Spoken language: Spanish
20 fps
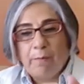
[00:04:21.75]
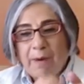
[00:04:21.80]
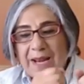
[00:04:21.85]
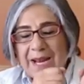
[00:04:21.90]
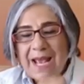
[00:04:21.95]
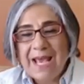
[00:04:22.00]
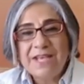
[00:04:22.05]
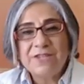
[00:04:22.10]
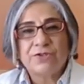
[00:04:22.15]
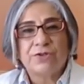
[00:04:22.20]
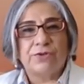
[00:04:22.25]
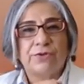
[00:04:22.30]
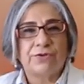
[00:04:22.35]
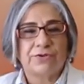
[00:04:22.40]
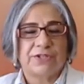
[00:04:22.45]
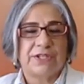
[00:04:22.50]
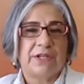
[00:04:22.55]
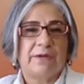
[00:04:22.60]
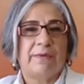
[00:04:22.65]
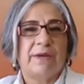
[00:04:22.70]
Para eso
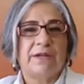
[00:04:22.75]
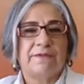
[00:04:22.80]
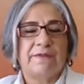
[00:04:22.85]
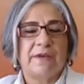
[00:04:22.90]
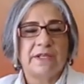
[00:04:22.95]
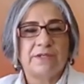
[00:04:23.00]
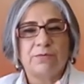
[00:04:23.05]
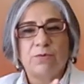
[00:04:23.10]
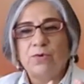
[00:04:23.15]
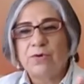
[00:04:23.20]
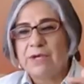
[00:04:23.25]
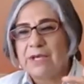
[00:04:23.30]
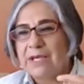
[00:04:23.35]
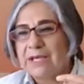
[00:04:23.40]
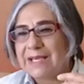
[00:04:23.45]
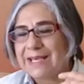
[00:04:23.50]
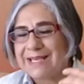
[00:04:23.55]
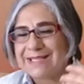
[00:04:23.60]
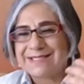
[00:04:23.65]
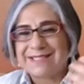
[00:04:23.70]
nos sirve el Facebook,
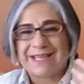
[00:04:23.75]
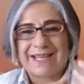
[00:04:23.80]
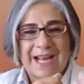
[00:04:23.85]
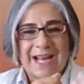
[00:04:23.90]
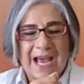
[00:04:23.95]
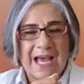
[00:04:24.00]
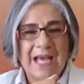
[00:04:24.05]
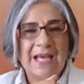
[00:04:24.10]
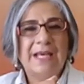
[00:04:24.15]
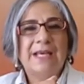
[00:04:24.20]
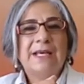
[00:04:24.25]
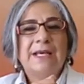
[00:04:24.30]
que será